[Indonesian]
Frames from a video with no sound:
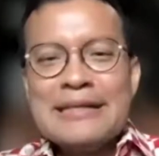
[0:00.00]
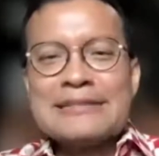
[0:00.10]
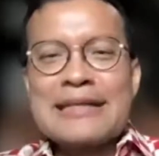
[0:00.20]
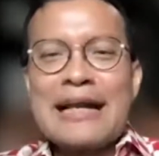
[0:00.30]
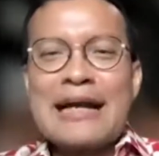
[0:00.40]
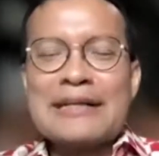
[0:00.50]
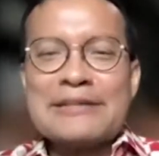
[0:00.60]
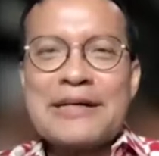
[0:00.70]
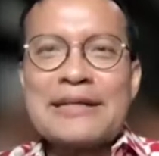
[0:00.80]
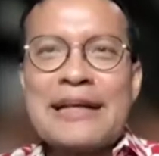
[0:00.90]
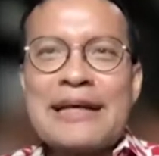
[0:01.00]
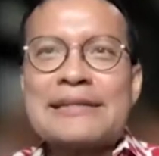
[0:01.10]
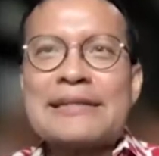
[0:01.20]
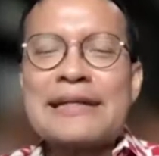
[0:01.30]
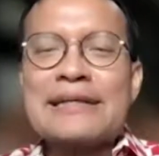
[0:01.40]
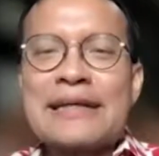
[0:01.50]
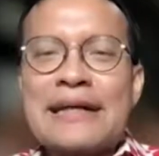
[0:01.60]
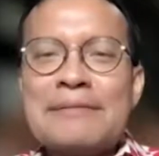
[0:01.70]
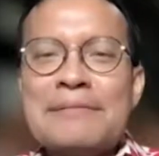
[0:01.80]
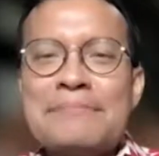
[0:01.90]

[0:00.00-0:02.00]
Salah itu adalah ketika kita